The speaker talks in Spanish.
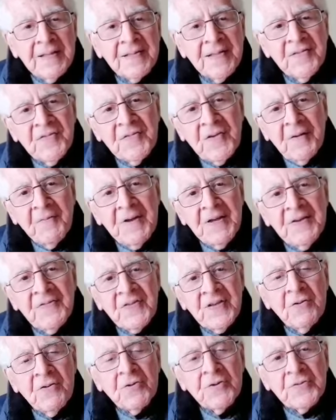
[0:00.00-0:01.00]
Dice a
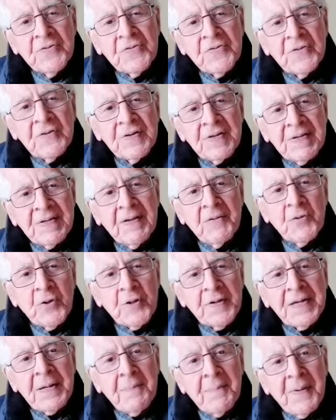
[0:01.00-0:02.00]
veces los,
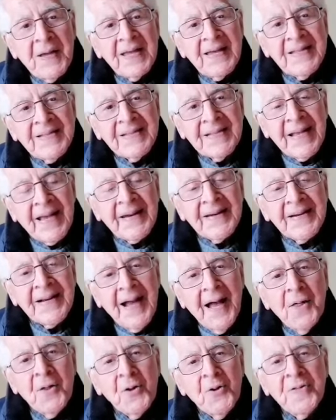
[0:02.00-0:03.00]
los que
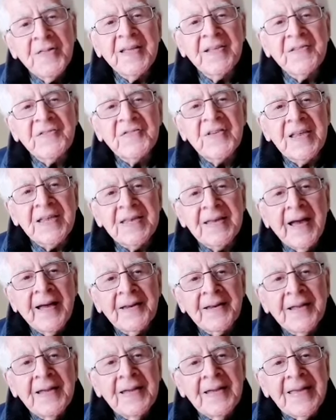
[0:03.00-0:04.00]
encargados de
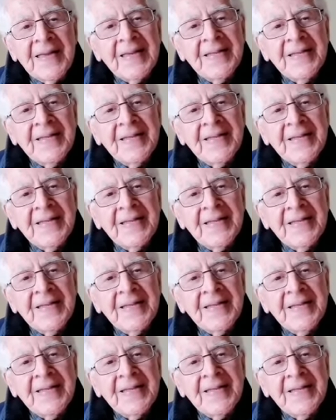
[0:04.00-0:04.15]
enseñar